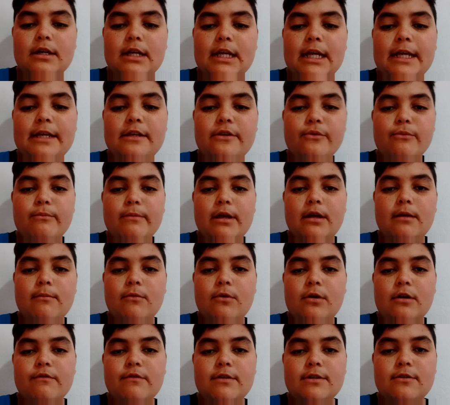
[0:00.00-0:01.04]
É isso mesmo,
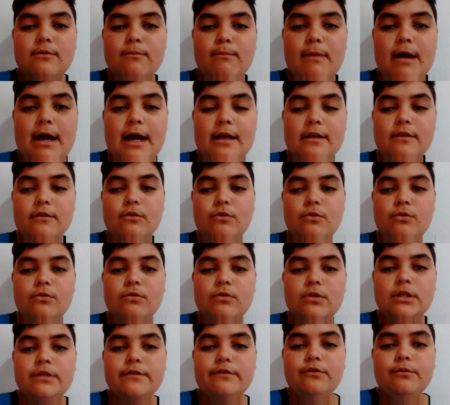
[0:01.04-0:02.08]
um aviso
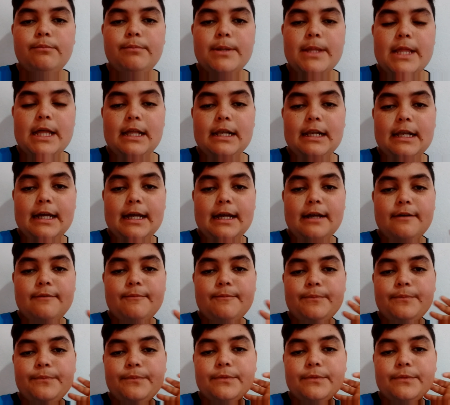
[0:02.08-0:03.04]
básico. Já vou pedalar.